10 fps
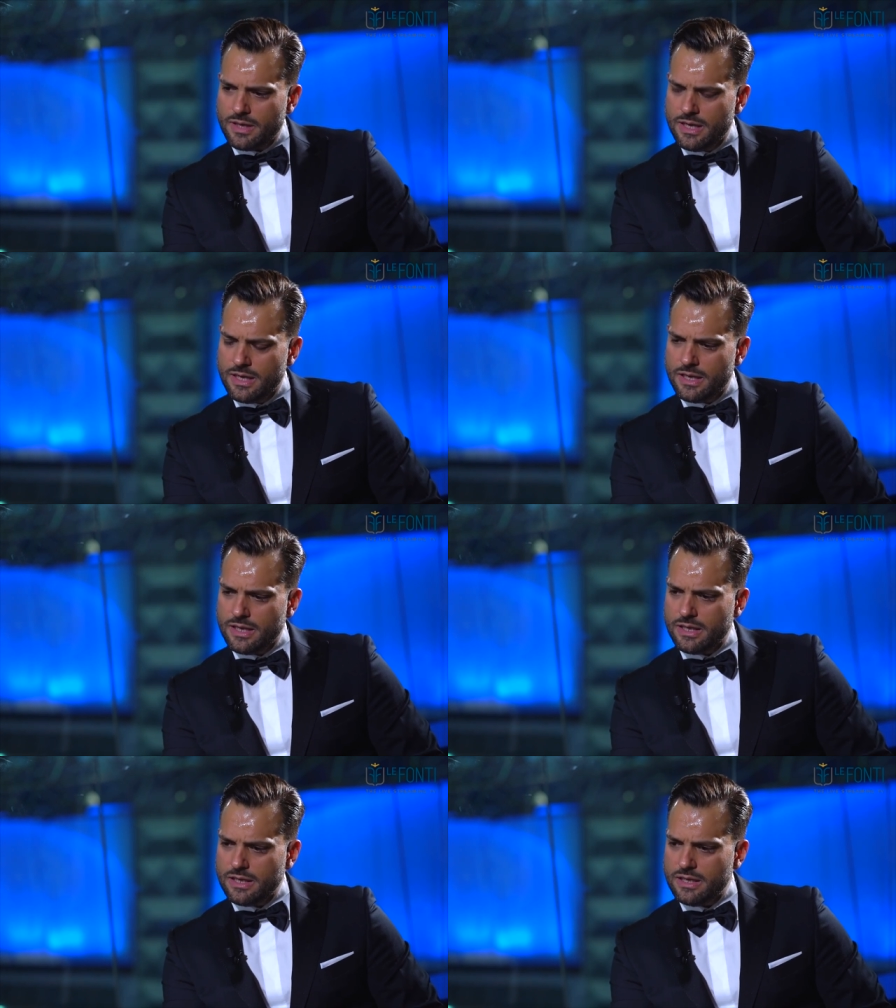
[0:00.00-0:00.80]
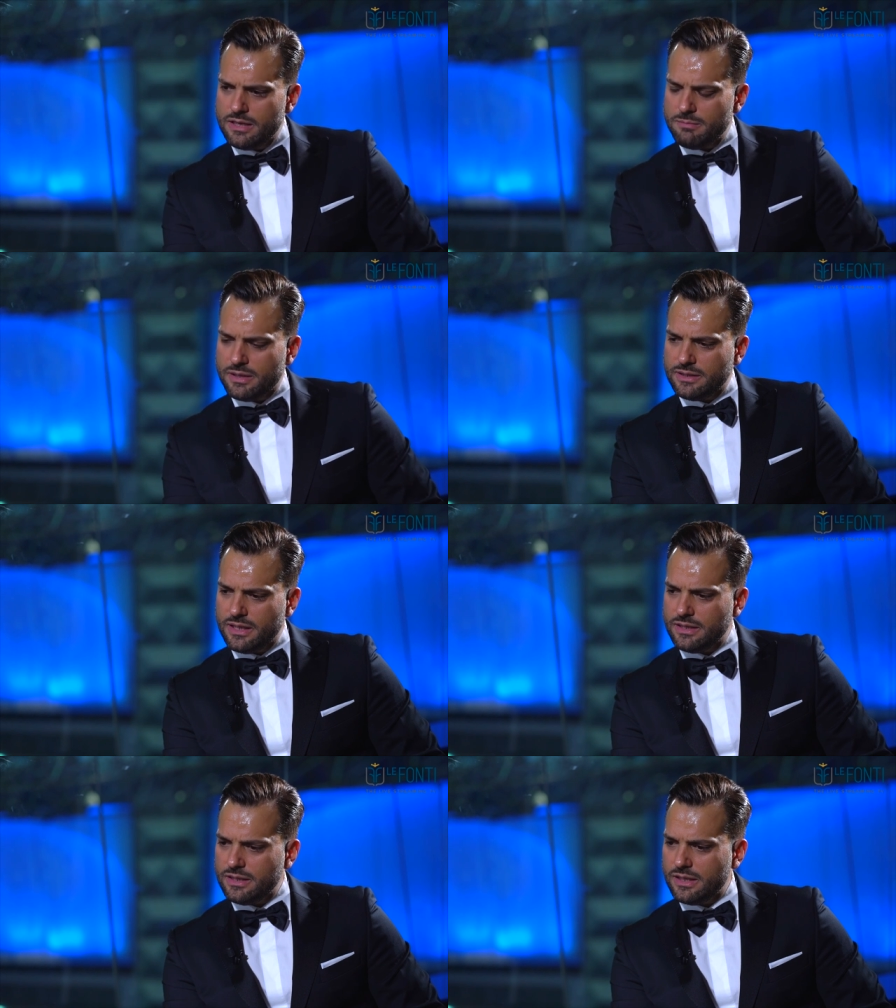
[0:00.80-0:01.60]
eh, i, i,
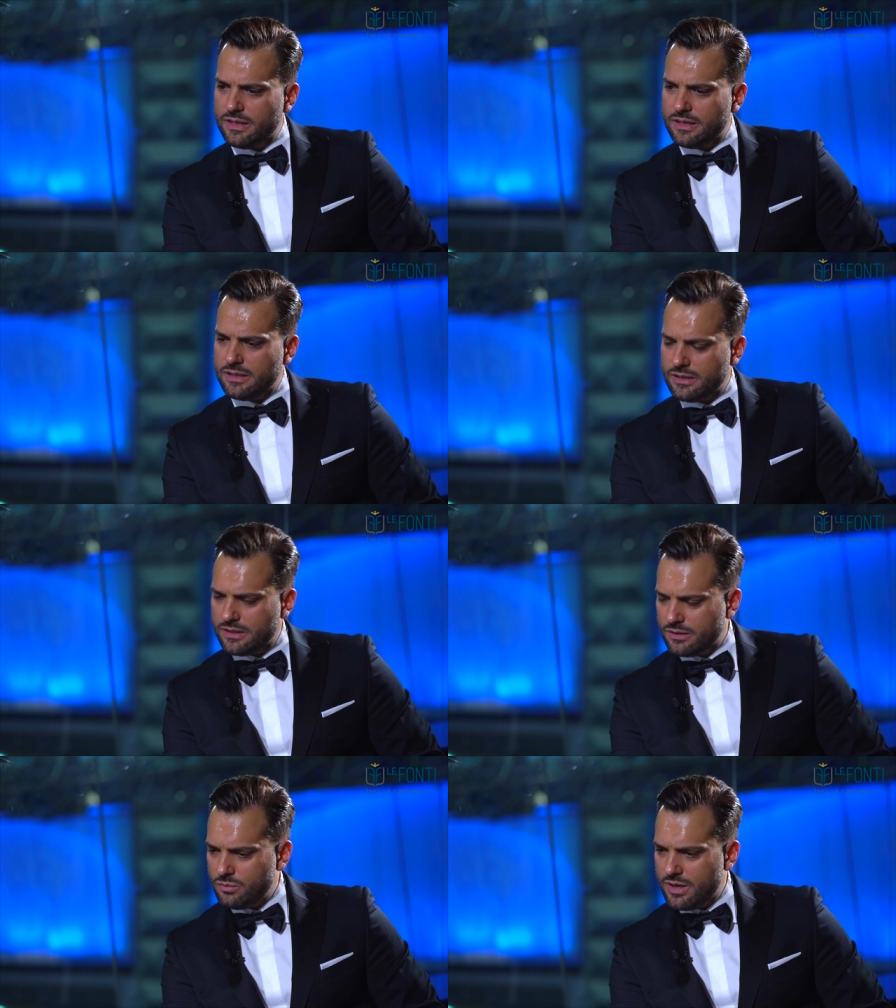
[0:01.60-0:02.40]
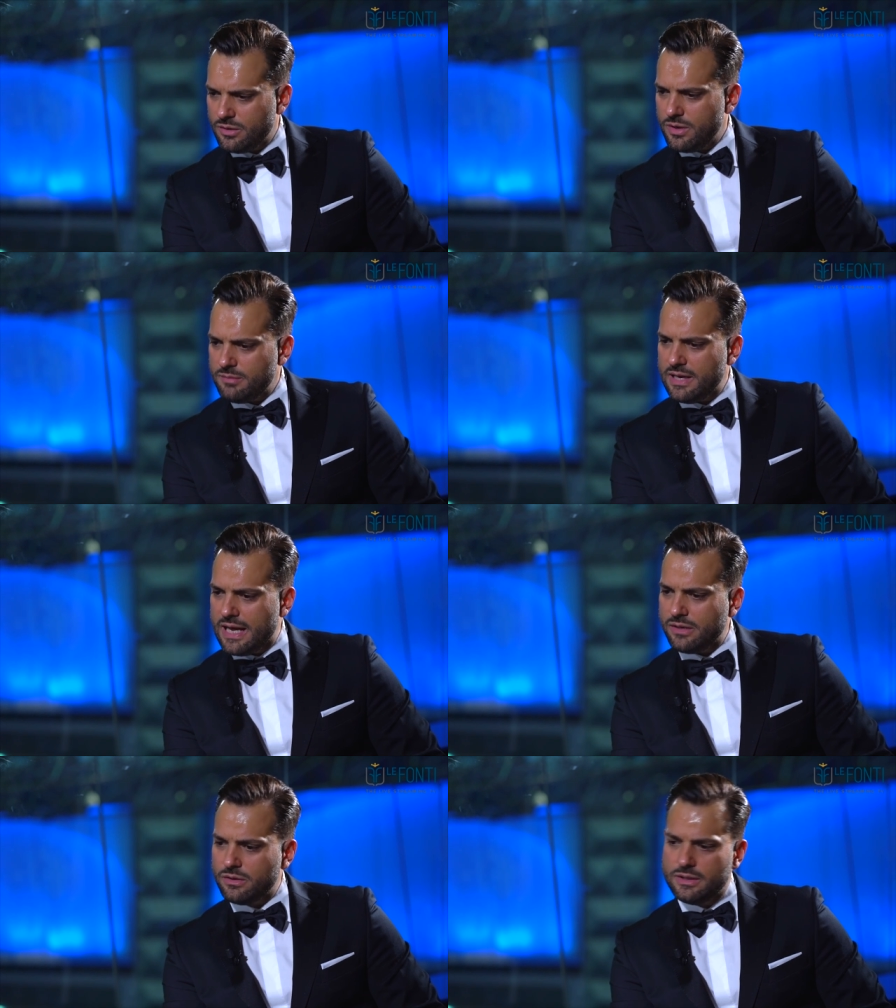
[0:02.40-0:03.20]
battenti eh, qui, a, qui, a,
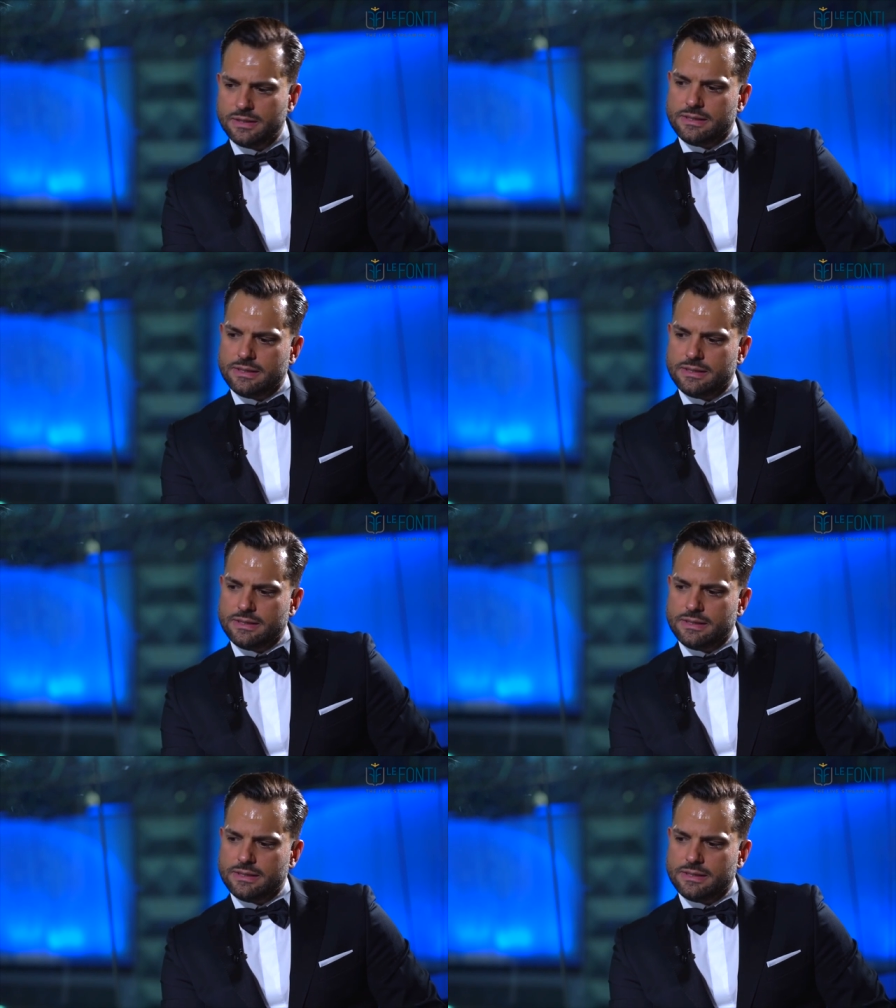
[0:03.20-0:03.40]
Milano,